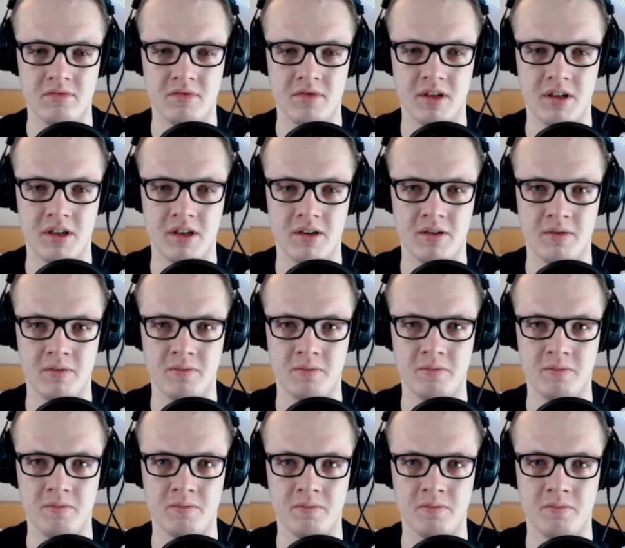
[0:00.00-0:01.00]
hab mich damit
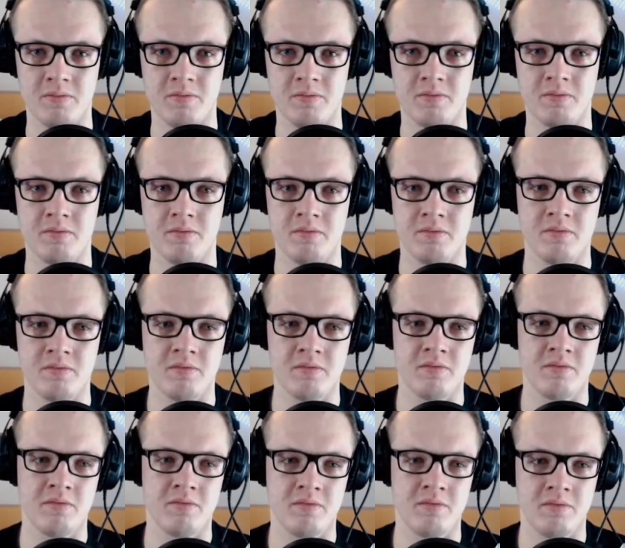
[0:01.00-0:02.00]
schon in deiner
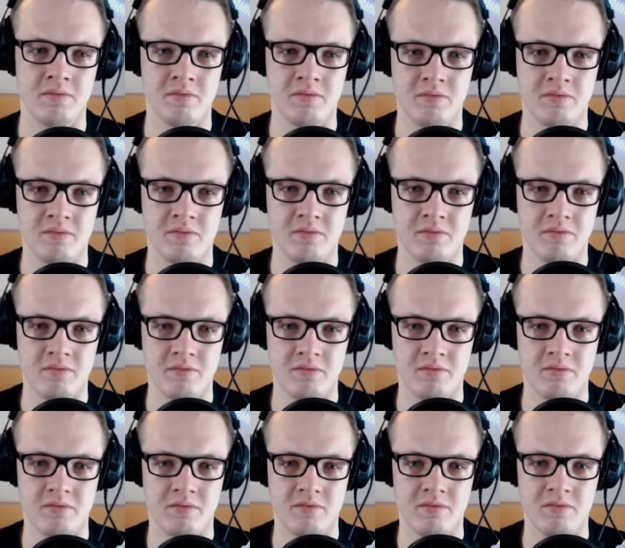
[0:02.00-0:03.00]
Schwester
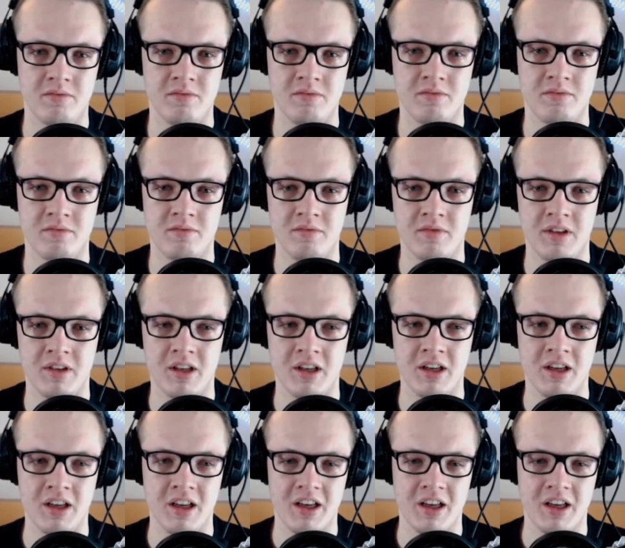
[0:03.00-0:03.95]
verewigt. Prophet Andi. Ja,